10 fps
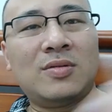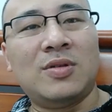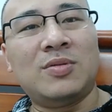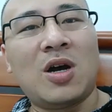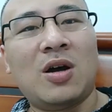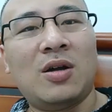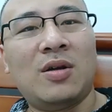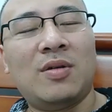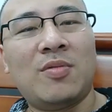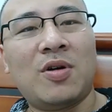Đúng rồi,
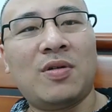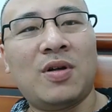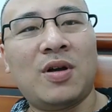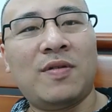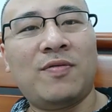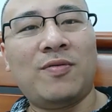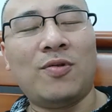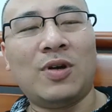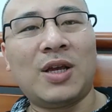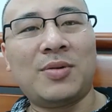món
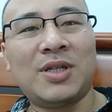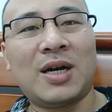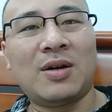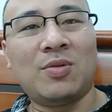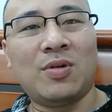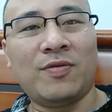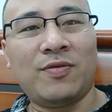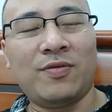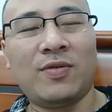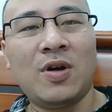Phúa Theo Chén của
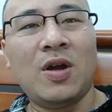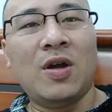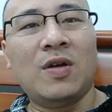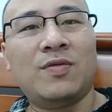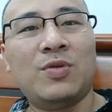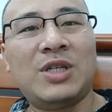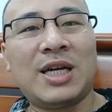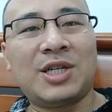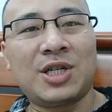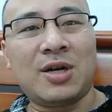Phu
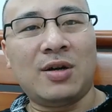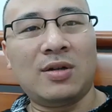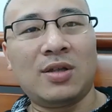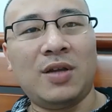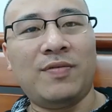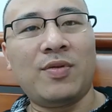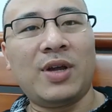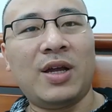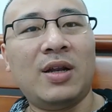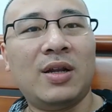Chen Sở, tỉnh Phúc
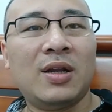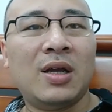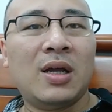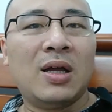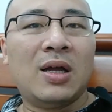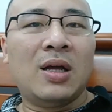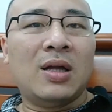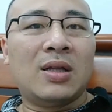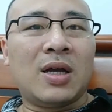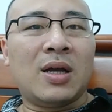Kiến.
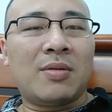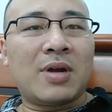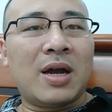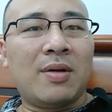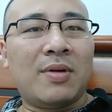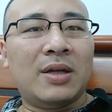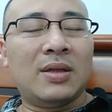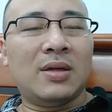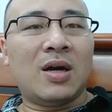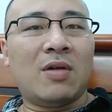Thầy học đại học hay
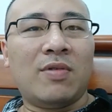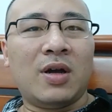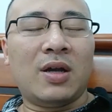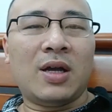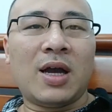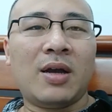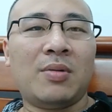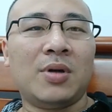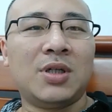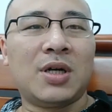tự học vậy? Anh
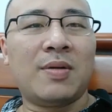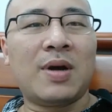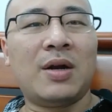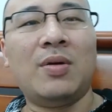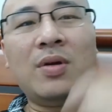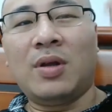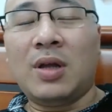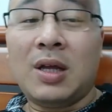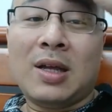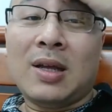học ở trường đại học Hà Nội.
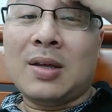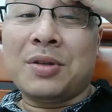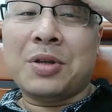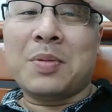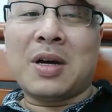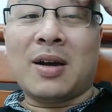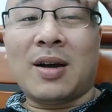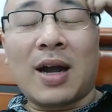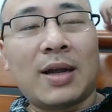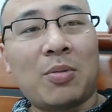Nhưng
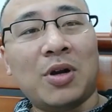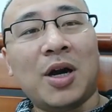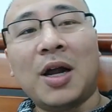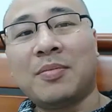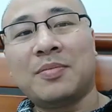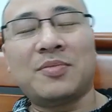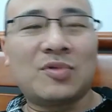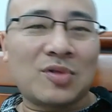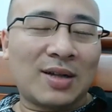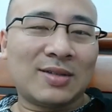mà anh học lười á,
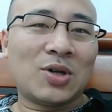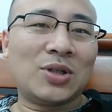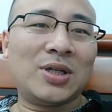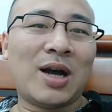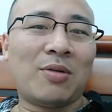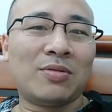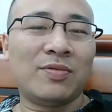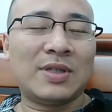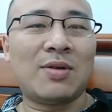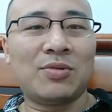toàn do tự học,
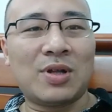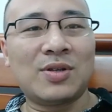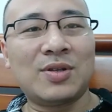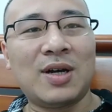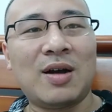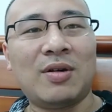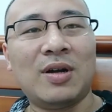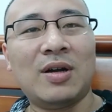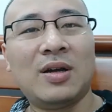về sau toàn do tự học.